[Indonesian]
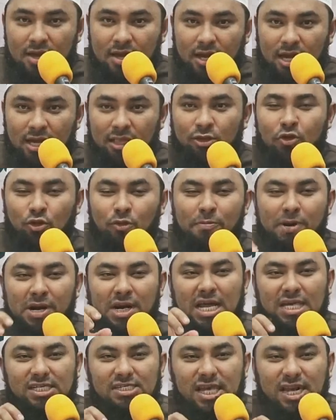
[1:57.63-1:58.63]
itu
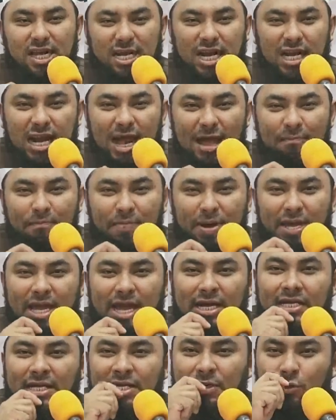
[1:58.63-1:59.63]
berdasarkan apa
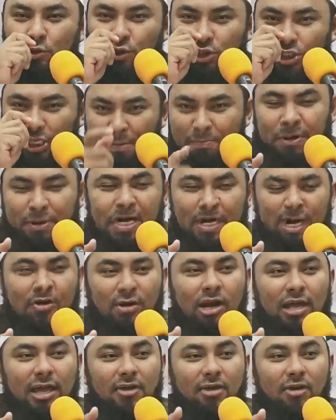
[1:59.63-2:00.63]
yang diucapkan
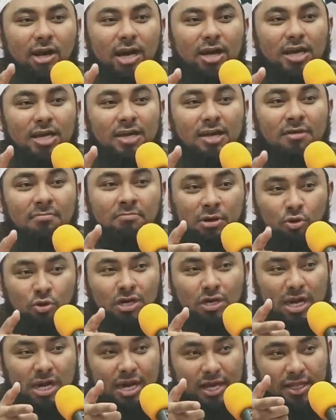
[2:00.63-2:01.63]
oleh orang yang
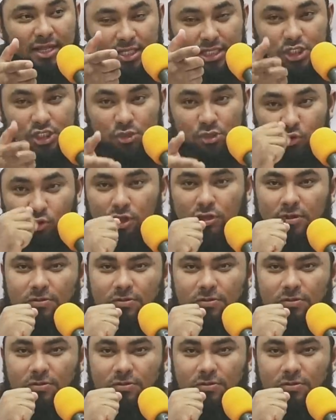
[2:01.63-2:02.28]
merukyah tersebut